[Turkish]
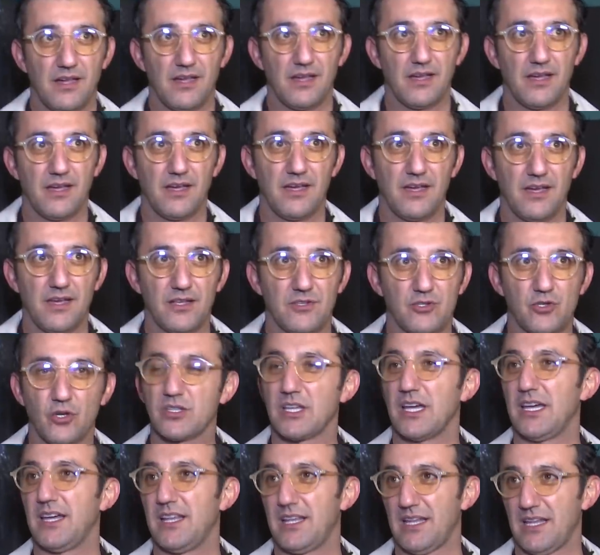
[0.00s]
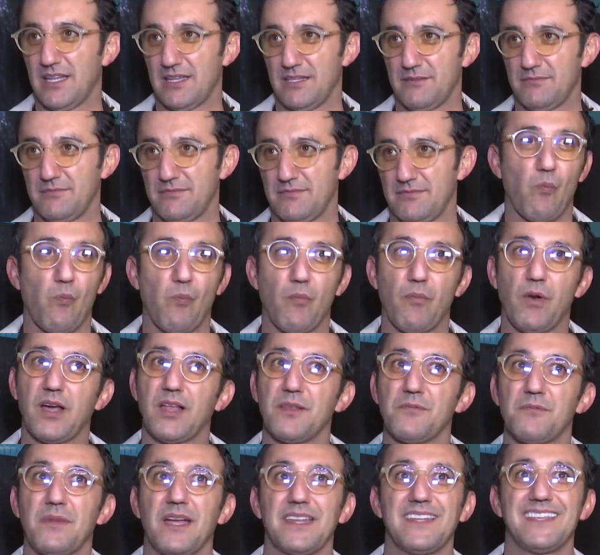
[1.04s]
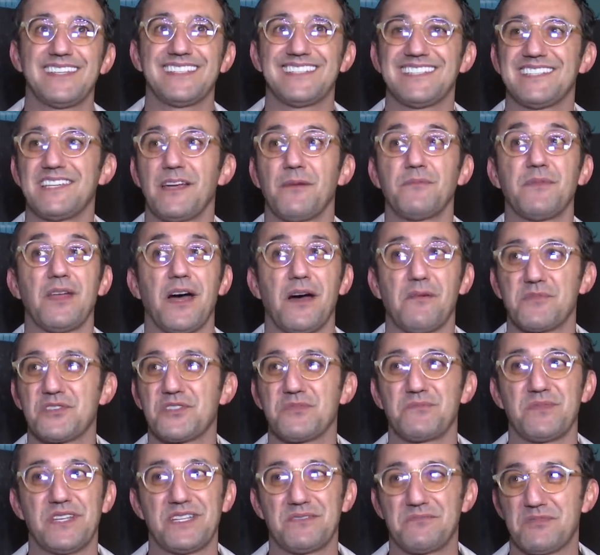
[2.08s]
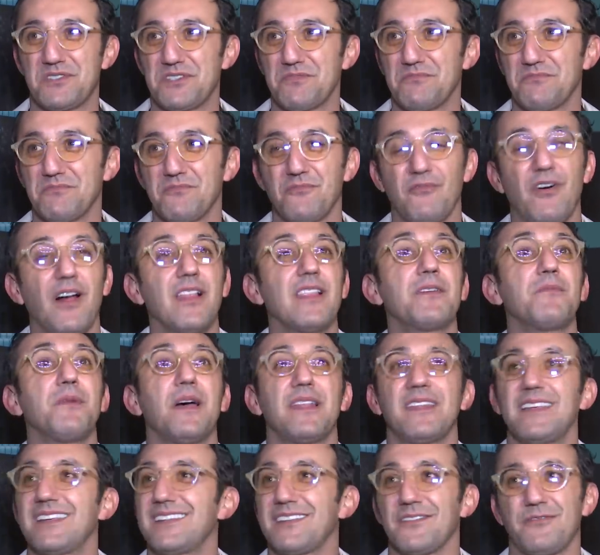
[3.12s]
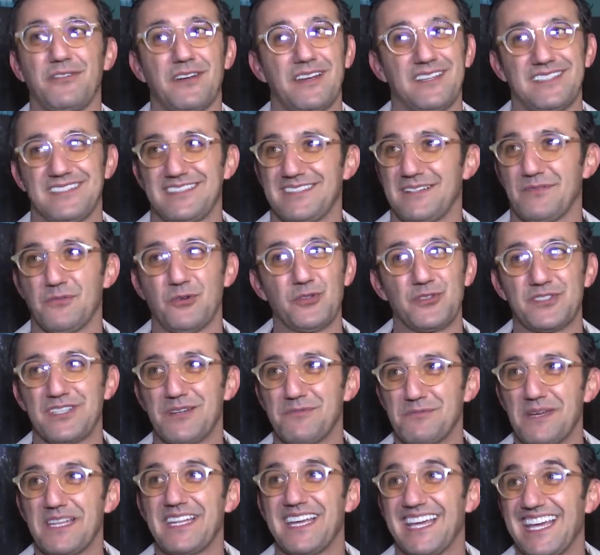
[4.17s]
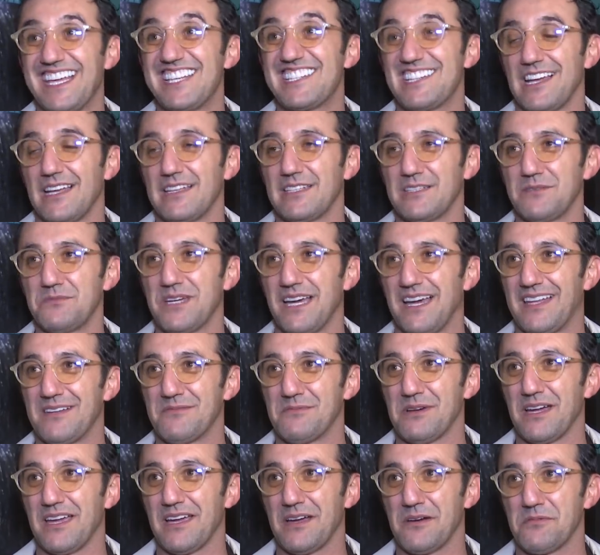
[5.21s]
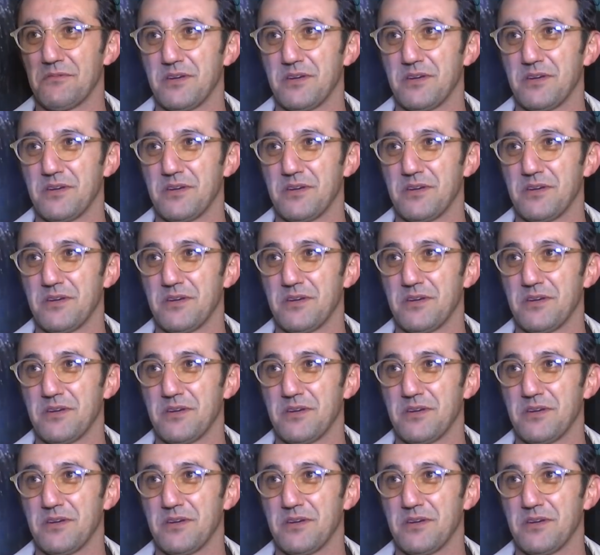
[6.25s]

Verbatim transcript: Ee, çok da eğlendim. Bakalım ben de izleyeceğim ne yapmışım ne etmişim. Vallahi ben de ilk defa izleyeceğim. O yüzden ben de heyecanlıyım yani bayağı